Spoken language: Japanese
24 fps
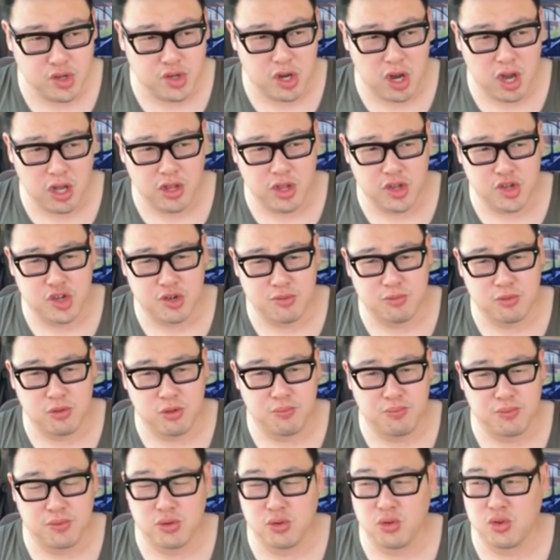間違えて自
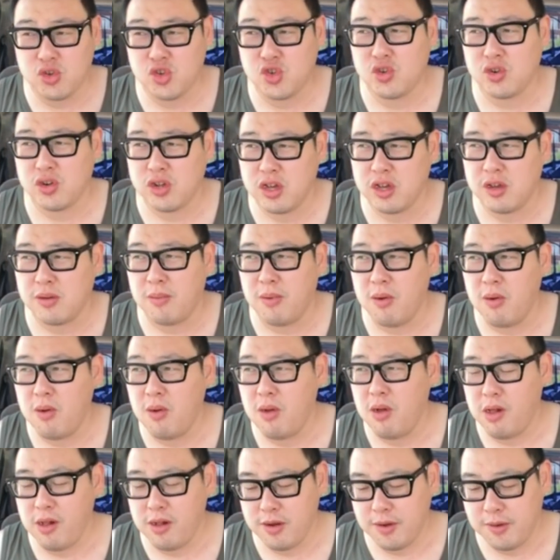分の服と一緒に
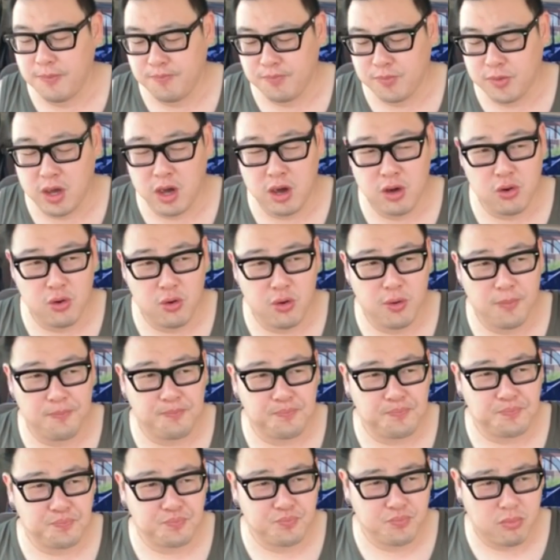あ
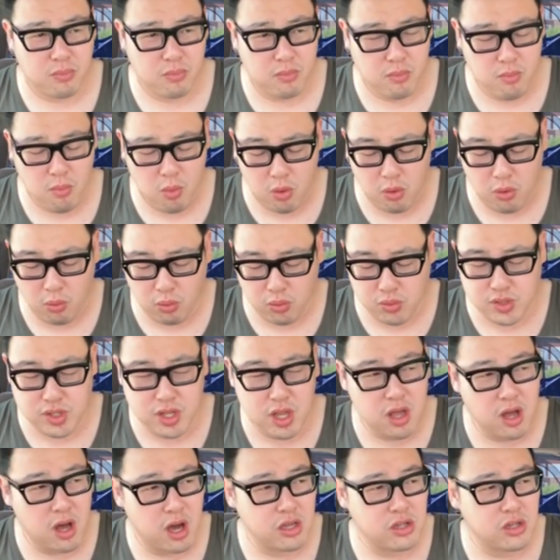の温
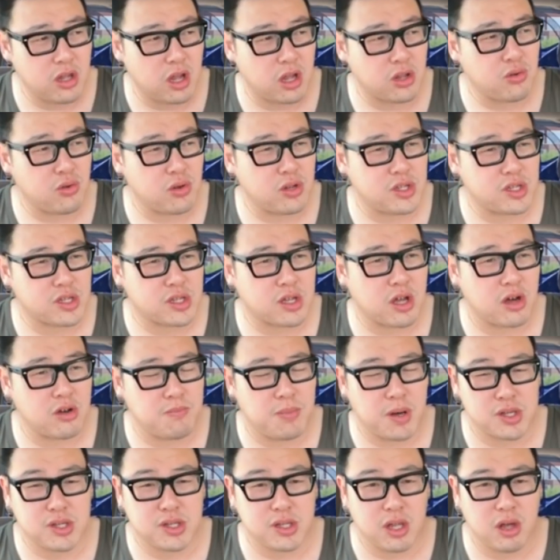泉入った後に
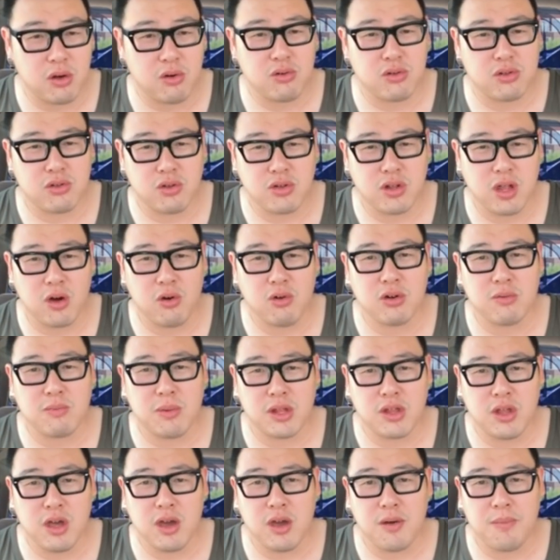使うバスタオルと
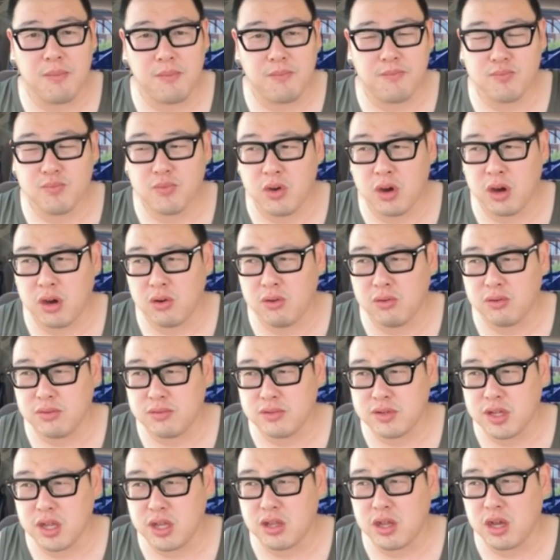タオルまであ
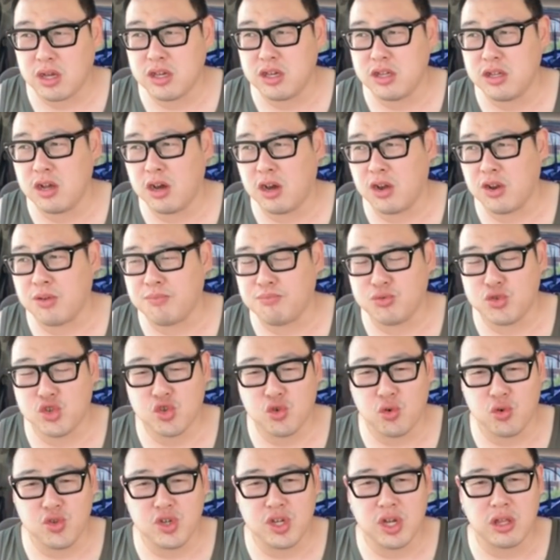の洗濯機の中に
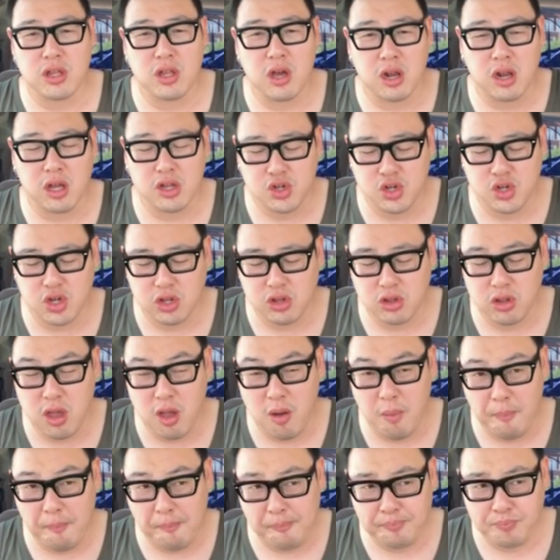ぶち込んじゃって洗っちゃっ
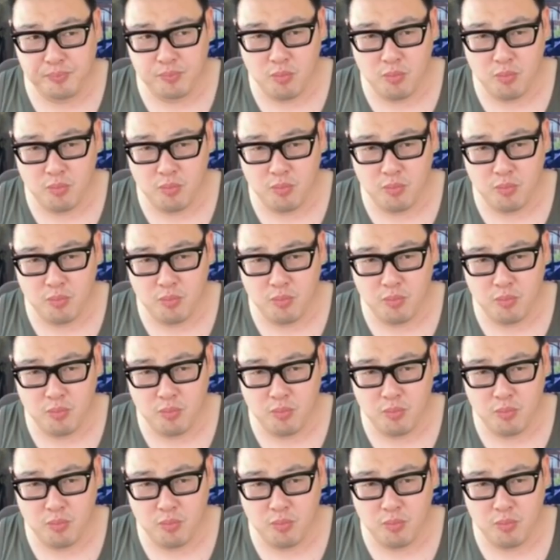て、